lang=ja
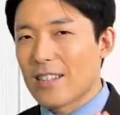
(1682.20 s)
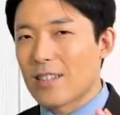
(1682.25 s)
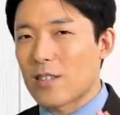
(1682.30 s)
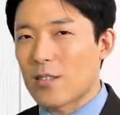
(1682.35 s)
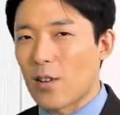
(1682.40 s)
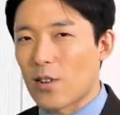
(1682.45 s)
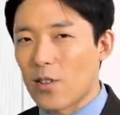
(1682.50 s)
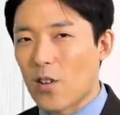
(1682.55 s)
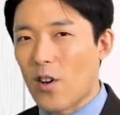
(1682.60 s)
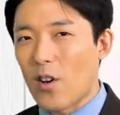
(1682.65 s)

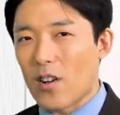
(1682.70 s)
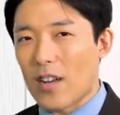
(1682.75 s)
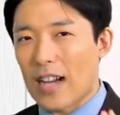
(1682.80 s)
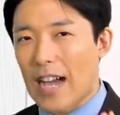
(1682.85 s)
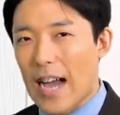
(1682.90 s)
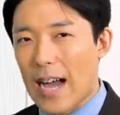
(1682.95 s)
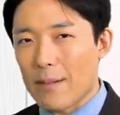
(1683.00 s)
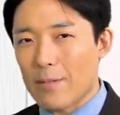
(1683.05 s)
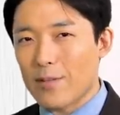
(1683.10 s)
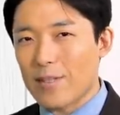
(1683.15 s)
その
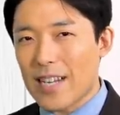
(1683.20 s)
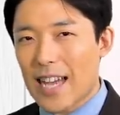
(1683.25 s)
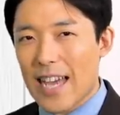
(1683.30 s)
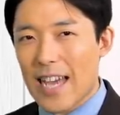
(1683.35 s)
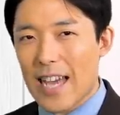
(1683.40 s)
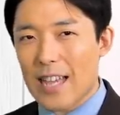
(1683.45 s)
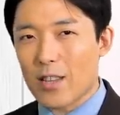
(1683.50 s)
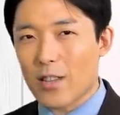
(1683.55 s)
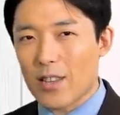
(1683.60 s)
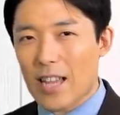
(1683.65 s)

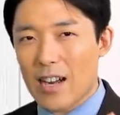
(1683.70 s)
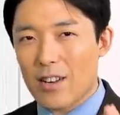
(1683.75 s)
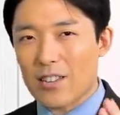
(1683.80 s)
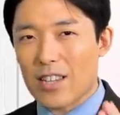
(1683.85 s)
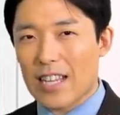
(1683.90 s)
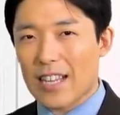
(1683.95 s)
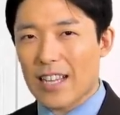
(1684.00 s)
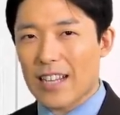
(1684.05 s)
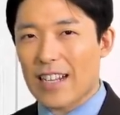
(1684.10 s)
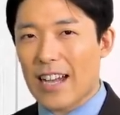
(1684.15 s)
カブラヤとなる
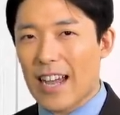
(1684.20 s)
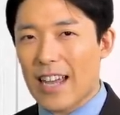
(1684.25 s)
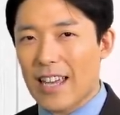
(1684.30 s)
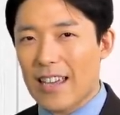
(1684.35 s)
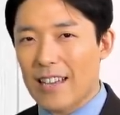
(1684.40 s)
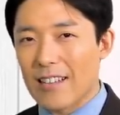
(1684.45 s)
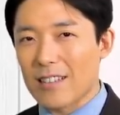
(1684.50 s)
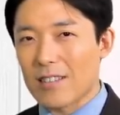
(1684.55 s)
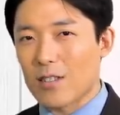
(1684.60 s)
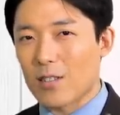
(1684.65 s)
戦
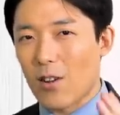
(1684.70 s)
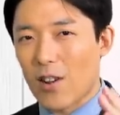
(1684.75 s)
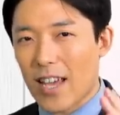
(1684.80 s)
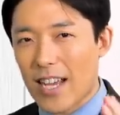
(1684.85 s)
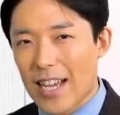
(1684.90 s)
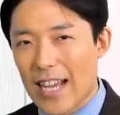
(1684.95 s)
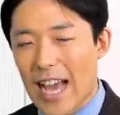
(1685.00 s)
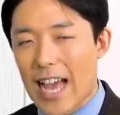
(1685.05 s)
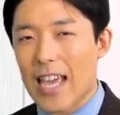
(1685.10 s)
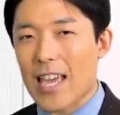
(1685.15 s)
い、そ
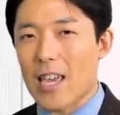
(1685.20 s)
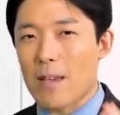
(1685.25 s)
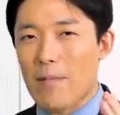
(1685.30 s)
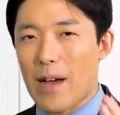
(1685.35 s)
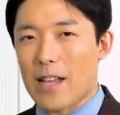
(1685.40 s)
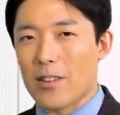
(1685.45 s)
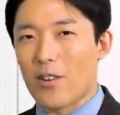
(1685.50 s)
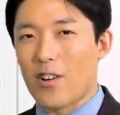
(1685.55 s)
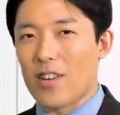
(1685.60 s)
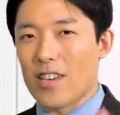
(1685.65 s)
れが
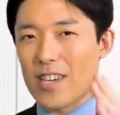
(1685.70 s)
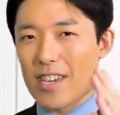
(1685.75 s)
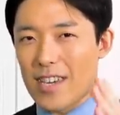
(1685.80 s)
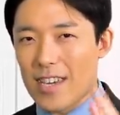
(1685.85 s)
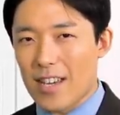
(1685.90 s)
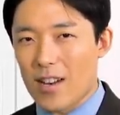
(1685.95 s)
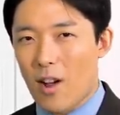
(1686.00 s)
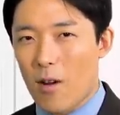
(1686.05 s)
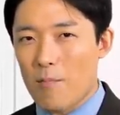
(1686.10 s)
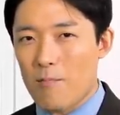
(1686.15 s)
今の
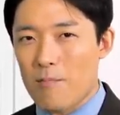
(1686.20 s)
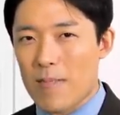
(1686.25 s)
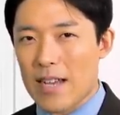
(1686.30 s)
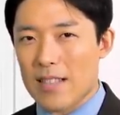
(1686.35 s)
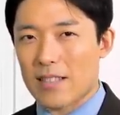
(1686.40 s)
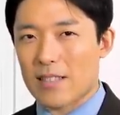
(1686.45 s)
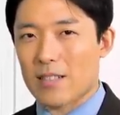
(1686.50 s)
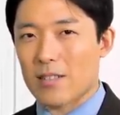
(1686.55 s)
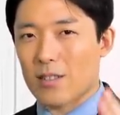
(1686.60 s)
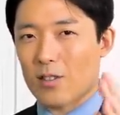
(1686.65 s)

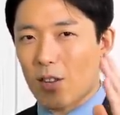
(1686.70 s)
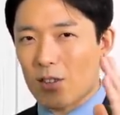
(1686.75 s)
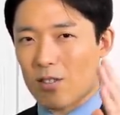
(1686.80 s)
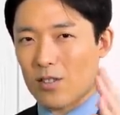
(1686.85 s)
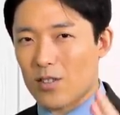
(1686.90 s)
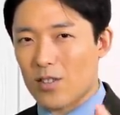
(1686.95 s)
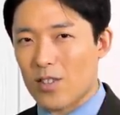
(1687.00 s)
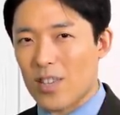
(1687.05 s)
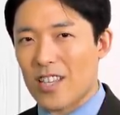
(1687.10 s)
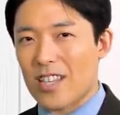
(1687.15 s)
イーロン・マスクと
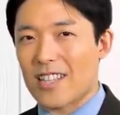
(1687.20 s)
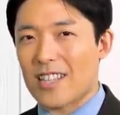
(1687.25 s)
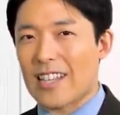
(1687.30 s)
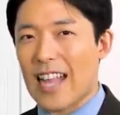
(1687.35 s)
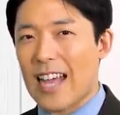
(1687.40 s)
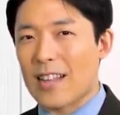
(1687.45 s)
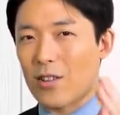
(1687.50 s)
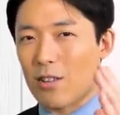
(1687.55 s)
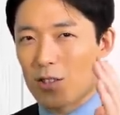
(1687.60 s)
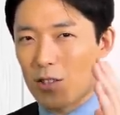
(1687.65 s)

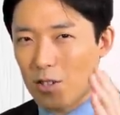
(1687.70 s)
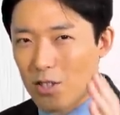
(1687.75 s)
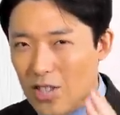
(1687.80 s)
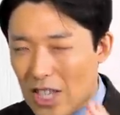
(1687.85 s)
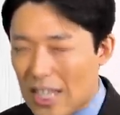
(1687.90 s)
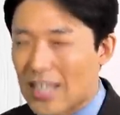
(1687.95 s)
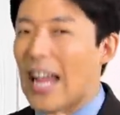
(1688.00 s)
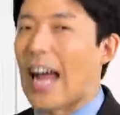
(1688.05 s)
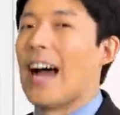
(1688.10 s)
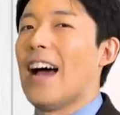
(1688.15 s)
ツイッターのニュース
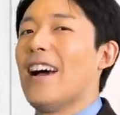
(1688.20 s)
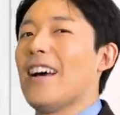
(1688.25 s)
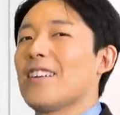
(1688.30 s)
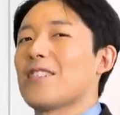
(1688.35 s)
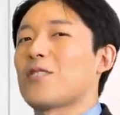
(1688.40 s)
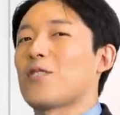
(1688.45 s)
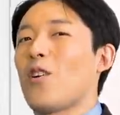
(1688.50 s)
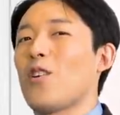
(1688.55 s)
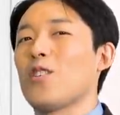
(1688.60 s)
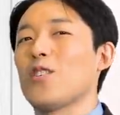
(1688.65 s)
だった。
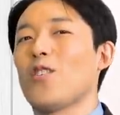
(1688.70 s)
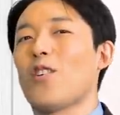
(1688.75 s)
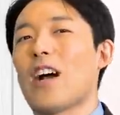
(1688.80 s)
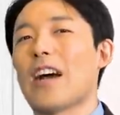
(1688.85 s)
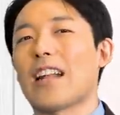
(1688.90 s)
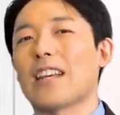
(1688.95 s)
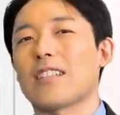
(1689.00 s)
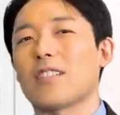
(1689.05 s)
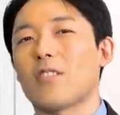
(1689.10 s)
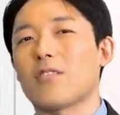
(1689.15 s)
そういうお
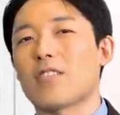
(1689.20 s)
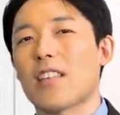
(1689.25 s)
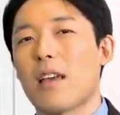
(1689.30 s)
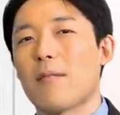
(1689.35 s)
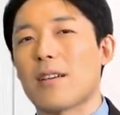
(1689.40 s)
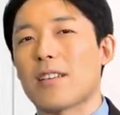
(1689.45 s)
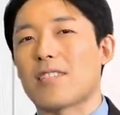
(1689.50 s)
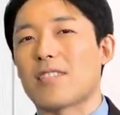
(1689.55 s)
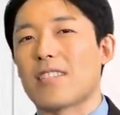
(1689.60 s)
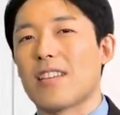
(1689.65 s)
話でござ
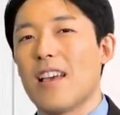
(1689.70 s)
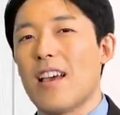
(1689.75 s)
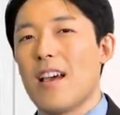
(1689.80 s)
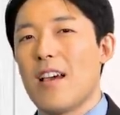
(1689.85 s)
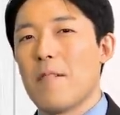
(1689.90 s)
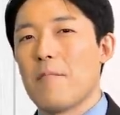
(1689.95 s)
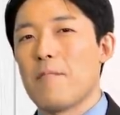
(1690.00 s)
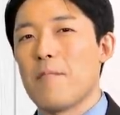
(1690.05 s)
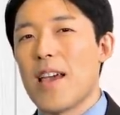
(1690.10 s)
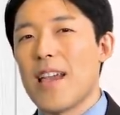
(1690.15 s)
います。
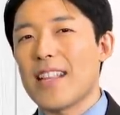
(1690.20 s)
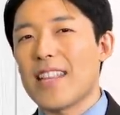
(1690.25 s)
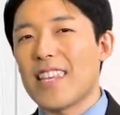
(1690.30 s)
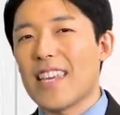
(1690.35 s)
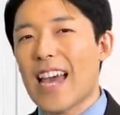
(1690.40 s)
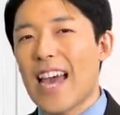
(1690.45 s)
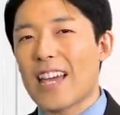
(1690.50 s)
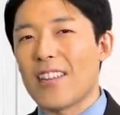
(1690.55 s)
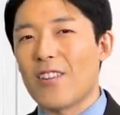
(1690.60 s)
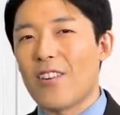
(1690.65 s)

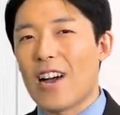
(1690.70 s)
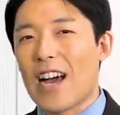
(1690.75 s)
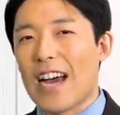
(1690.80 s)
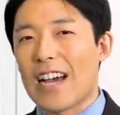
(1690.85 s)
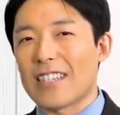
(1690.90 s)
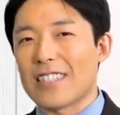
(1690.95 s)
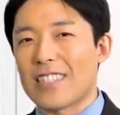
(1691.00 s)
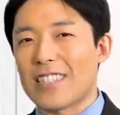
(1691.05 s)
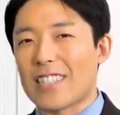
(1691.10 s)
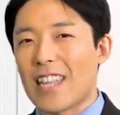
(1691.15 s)
メディアの
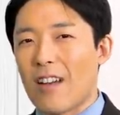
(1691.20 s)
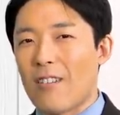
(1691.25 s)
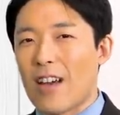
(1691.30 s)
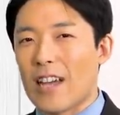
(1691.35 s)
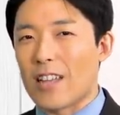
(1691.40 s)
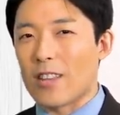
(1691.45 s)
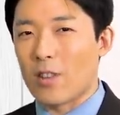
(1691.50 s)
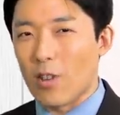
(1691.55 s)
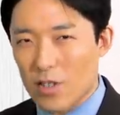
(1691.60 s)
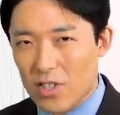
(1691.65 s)
明日
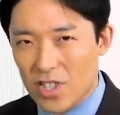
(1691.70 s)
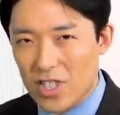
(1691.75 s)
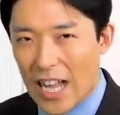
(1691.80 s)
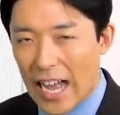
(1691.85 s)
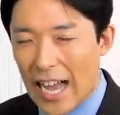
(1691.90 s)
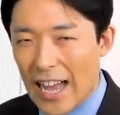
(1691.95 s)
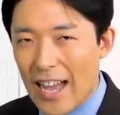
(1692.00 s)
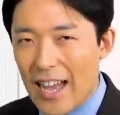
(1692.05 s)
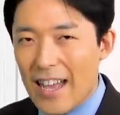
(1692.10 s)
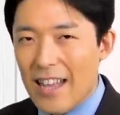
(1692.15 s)
はどっちだ